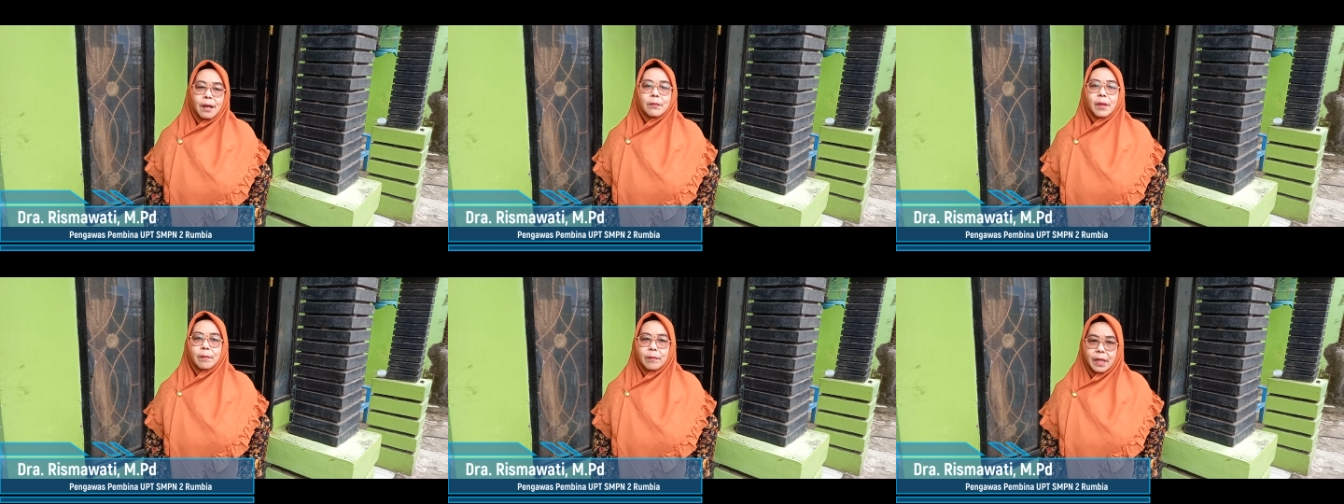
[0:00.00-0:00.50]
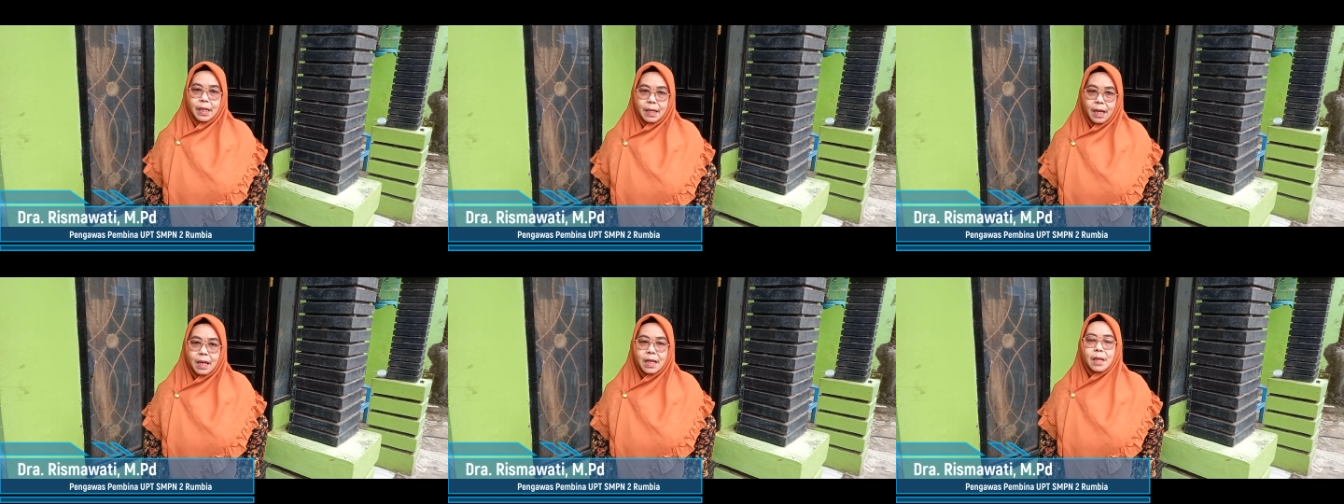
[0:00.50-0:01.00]

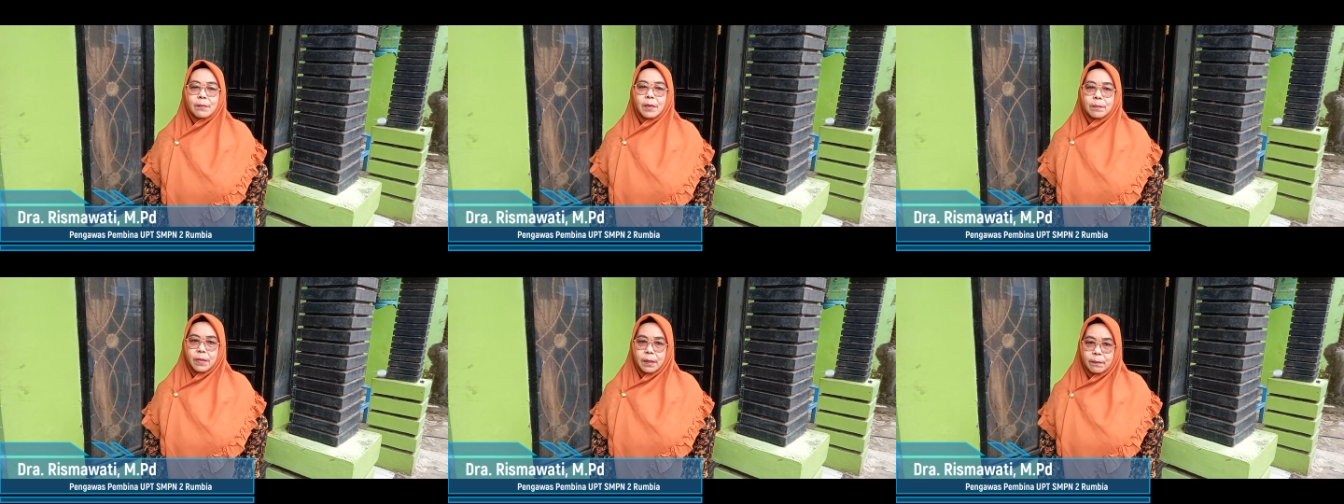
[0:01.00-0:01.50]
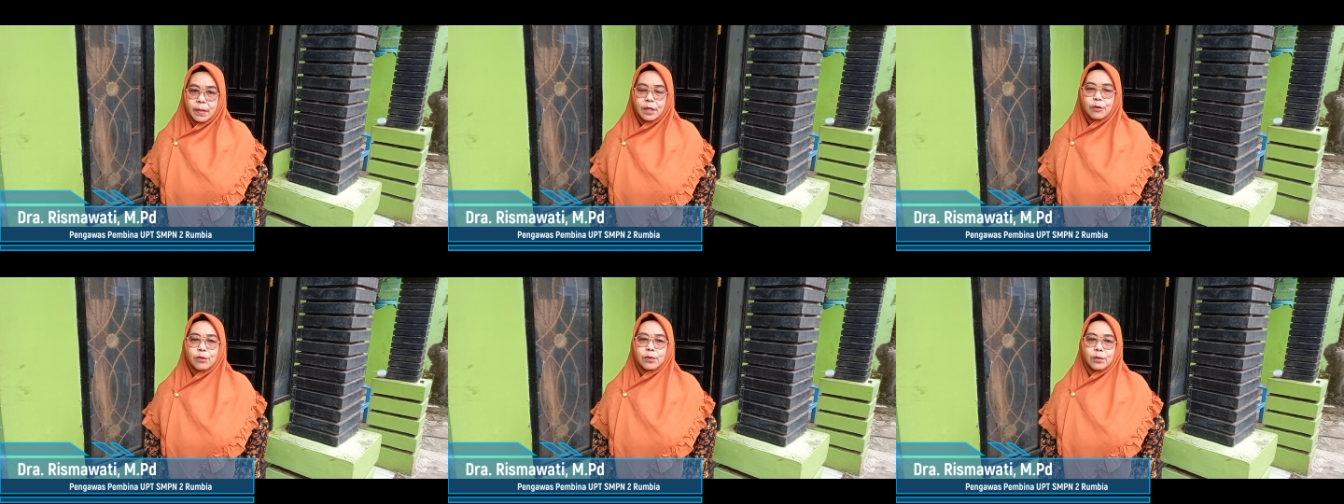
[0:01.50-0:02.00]
membina dan
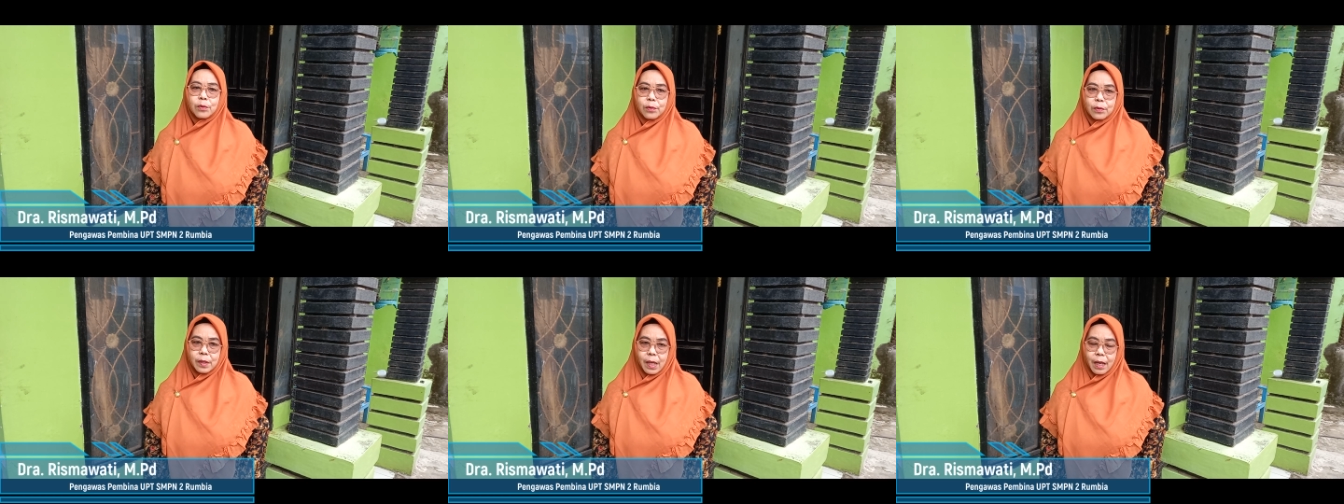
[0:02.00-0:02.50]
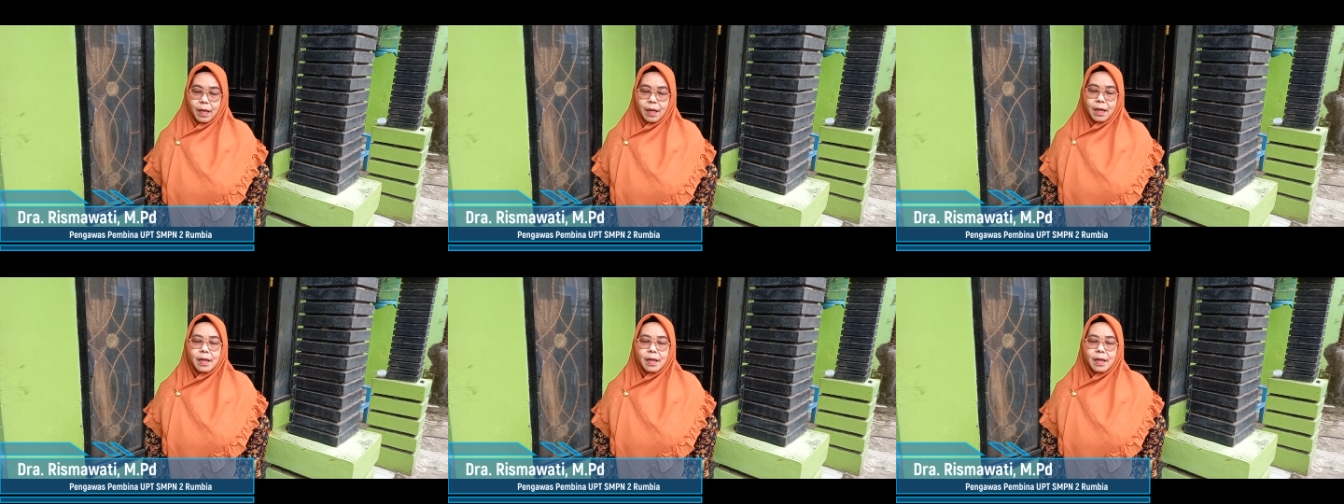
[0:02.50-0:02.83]
membimbing guru-gurunya,